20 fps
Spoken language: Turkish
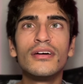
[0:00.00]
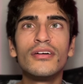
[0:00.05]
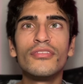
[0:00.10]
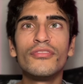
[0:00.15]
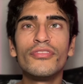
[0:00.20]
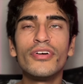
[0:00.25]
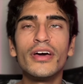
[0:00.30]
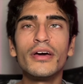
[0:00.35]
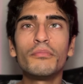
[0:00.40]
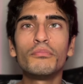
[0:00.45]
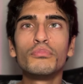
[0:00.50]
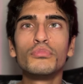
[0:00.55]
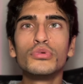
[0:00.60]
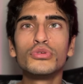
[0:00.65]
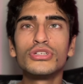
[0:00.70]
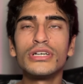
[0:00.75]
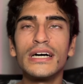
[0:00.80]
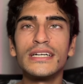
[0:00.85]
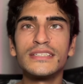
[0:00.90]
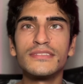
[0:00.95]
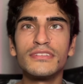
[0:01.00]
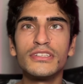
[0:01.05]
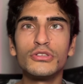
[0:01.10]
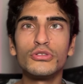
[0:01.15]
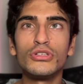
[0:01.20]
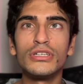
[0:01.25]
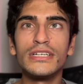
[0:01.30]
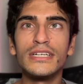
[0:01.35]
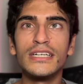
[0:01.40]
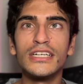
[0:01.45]
Ve bu tarz
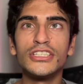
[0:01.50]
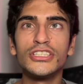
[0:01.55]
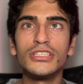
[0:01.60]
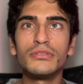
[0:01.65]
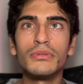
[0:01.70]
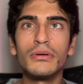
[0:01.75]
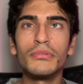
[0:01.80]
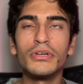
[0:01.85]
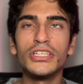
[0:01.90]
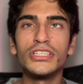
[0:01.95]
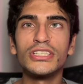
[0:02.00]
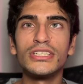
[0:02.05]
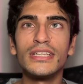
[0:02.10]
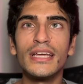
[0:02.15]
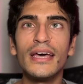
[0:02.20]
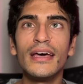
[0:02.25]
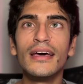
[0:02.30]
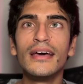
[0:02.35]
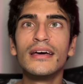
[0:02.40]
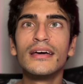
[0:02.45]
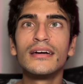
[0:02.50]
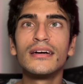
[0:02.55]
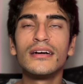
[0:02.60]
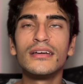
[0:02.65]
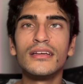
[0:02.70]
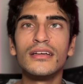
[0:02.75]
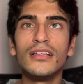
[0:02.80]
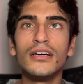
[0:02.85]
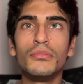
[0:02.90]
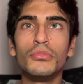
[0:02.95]
videoları kaçırmamak için de
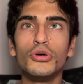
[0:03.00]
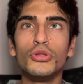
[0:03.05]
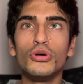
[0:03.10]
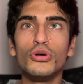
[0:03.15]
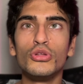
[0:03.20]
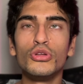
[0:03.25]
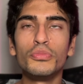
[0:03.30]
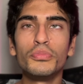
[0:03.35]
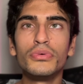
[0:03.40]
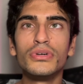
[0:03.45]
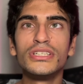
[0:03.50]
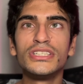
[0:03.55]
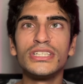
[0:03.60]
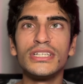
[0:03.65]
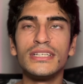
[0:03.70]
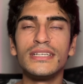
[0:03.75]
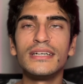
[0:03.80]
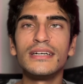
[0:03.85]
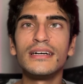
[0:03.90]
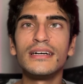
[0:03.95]
kanala abone olup çanı